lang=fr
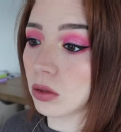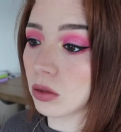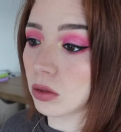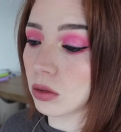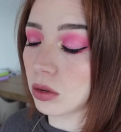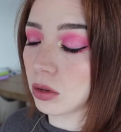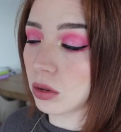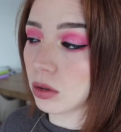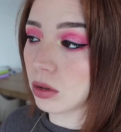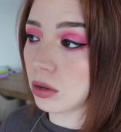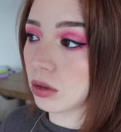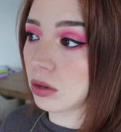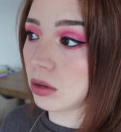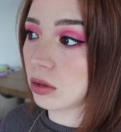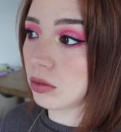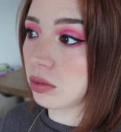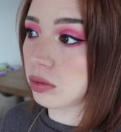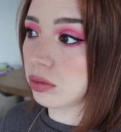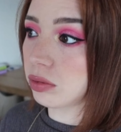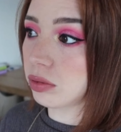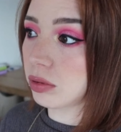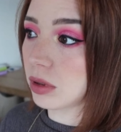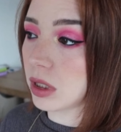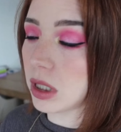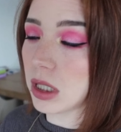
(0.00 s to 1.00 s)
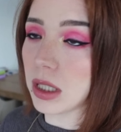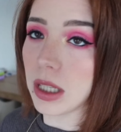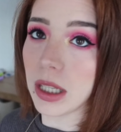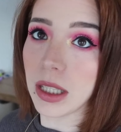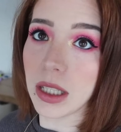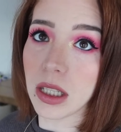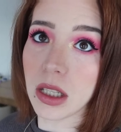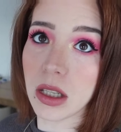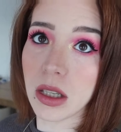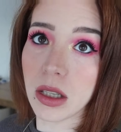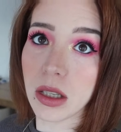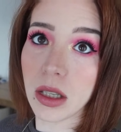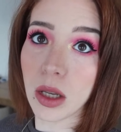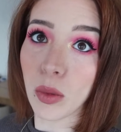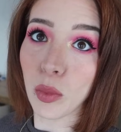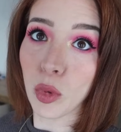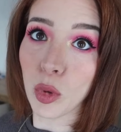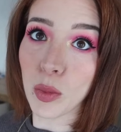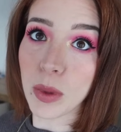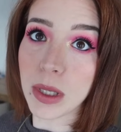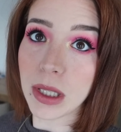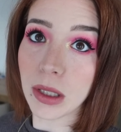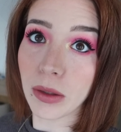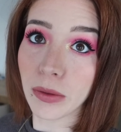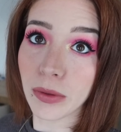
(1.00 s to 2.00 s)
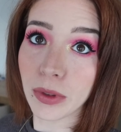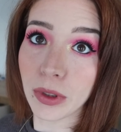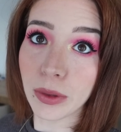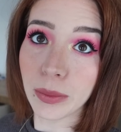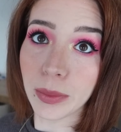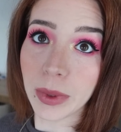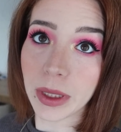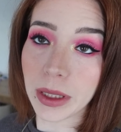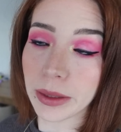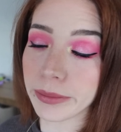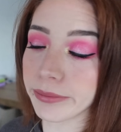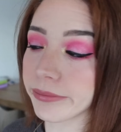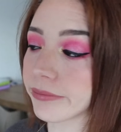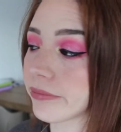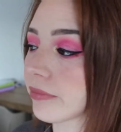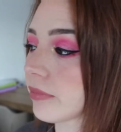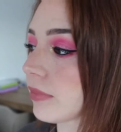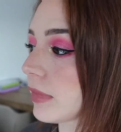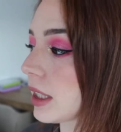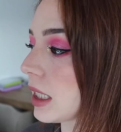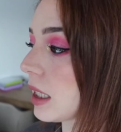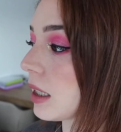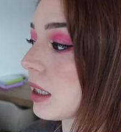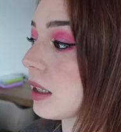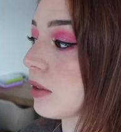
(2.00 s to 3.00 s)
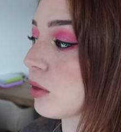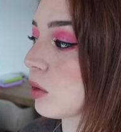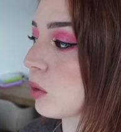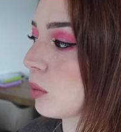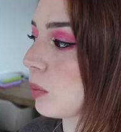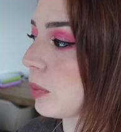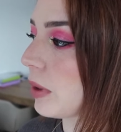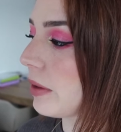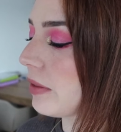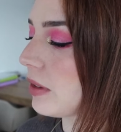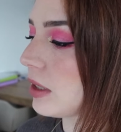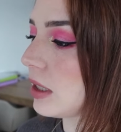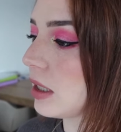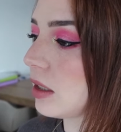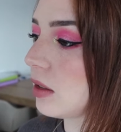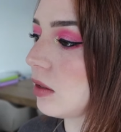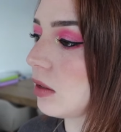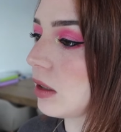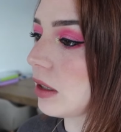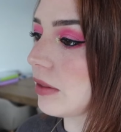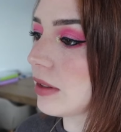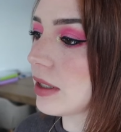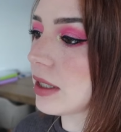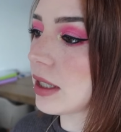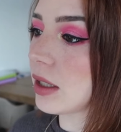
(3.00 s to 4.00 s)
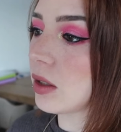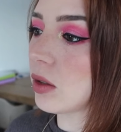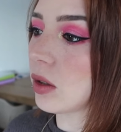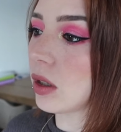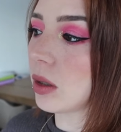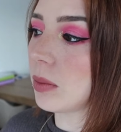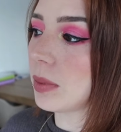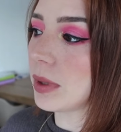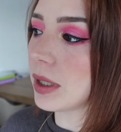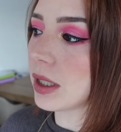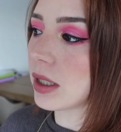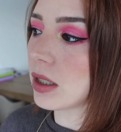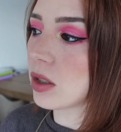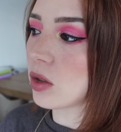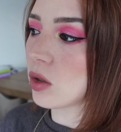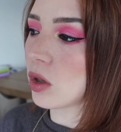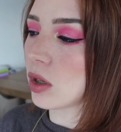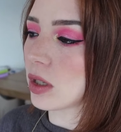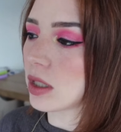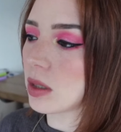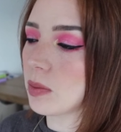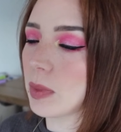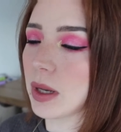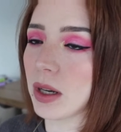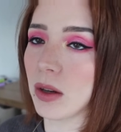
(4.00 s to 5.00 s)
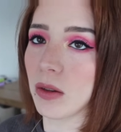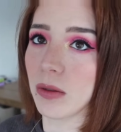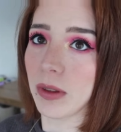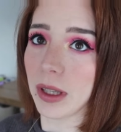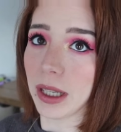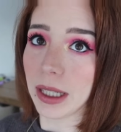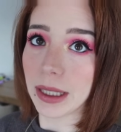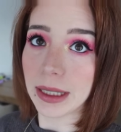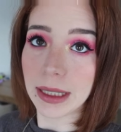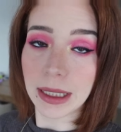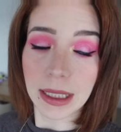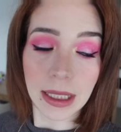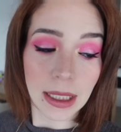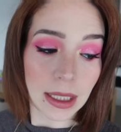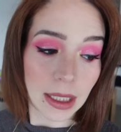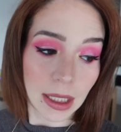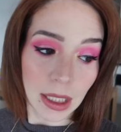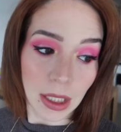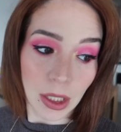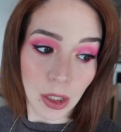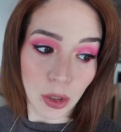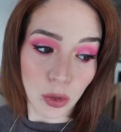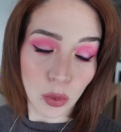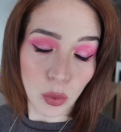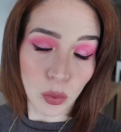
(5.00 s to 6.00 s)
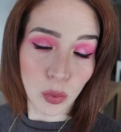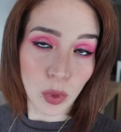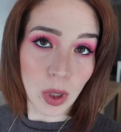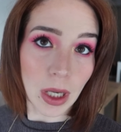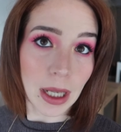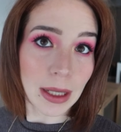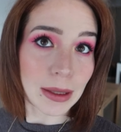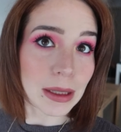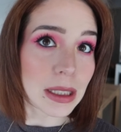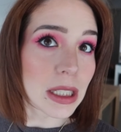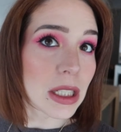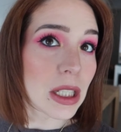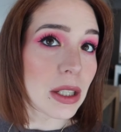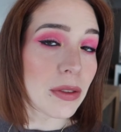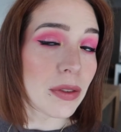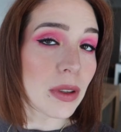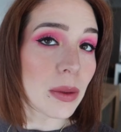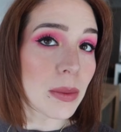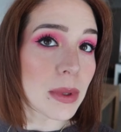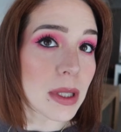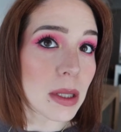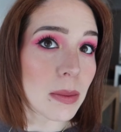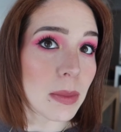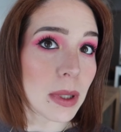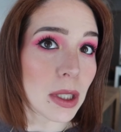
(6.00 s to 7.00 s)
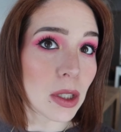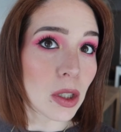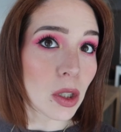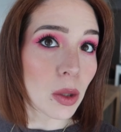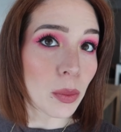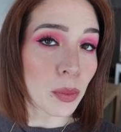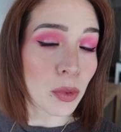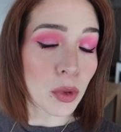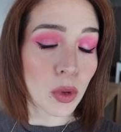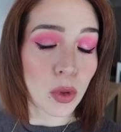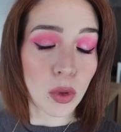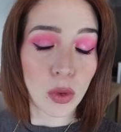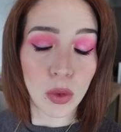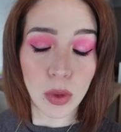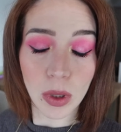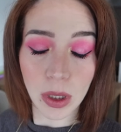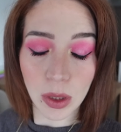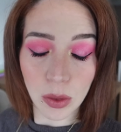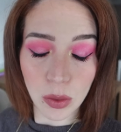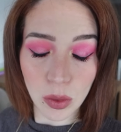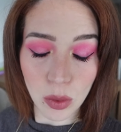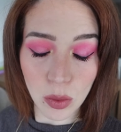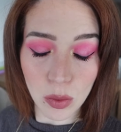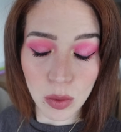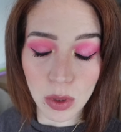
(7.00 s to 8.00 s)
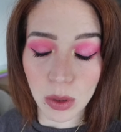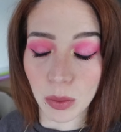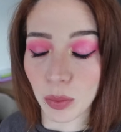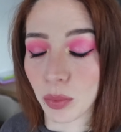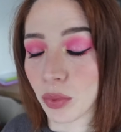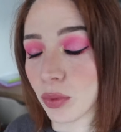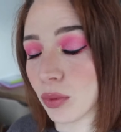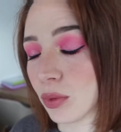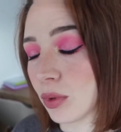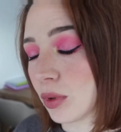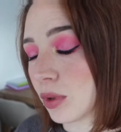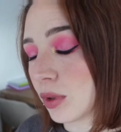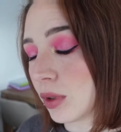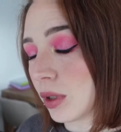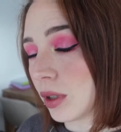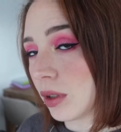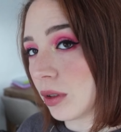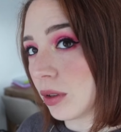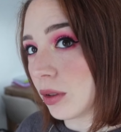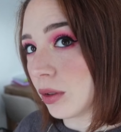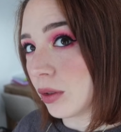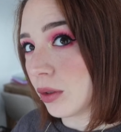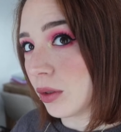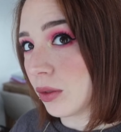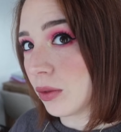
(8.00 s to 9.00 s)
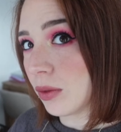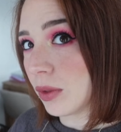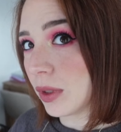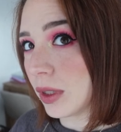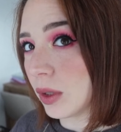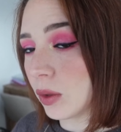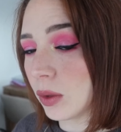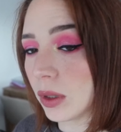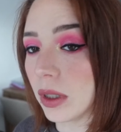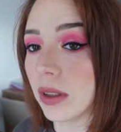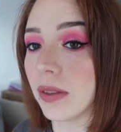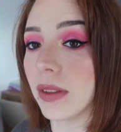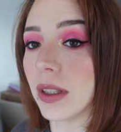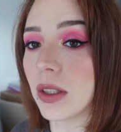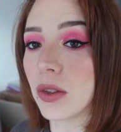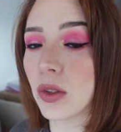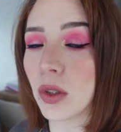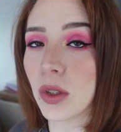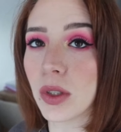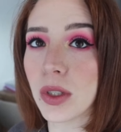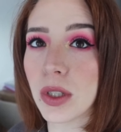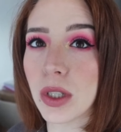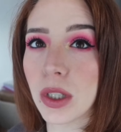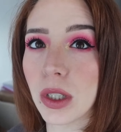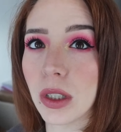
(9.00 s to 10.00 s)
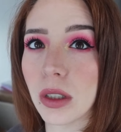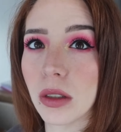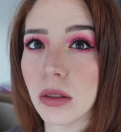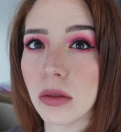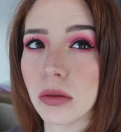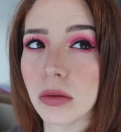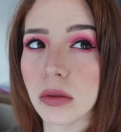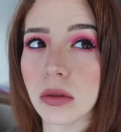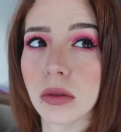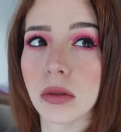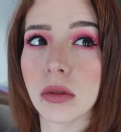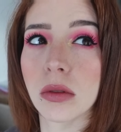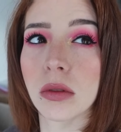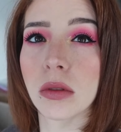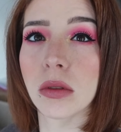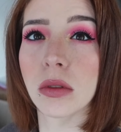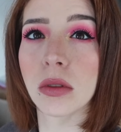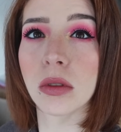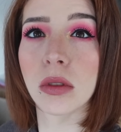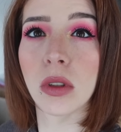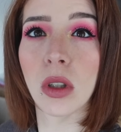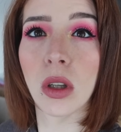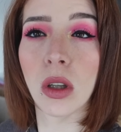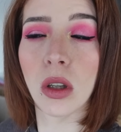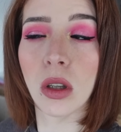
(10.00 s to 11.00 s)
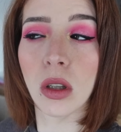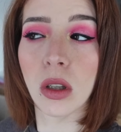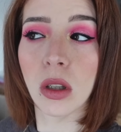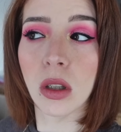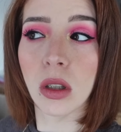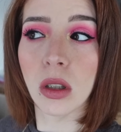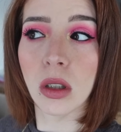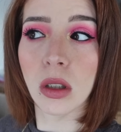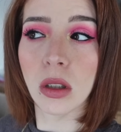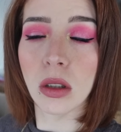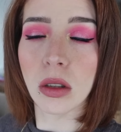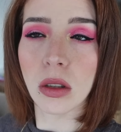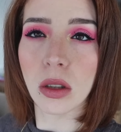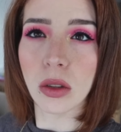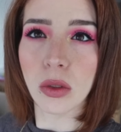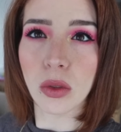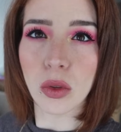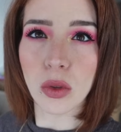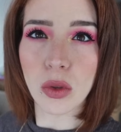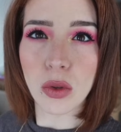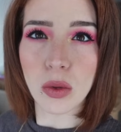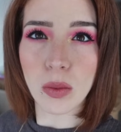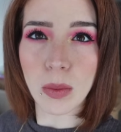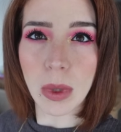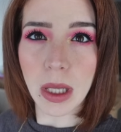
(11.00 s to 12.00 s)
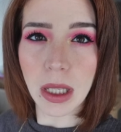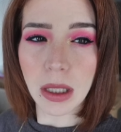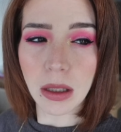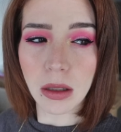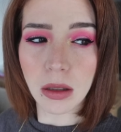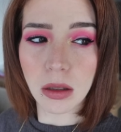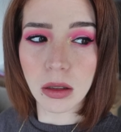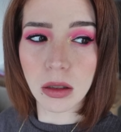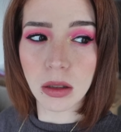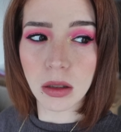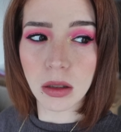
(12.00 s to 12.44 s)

Donc j'essaye d'initier un peu mes enfants, mais ils vont pas vider le lave-vaisselle, le remplir si je leur dis pas de le faire. Donc voilà, j'ai fait un petit make-up coloré aujourd'hui pour une vidéo qui va sortir dans deux semaines.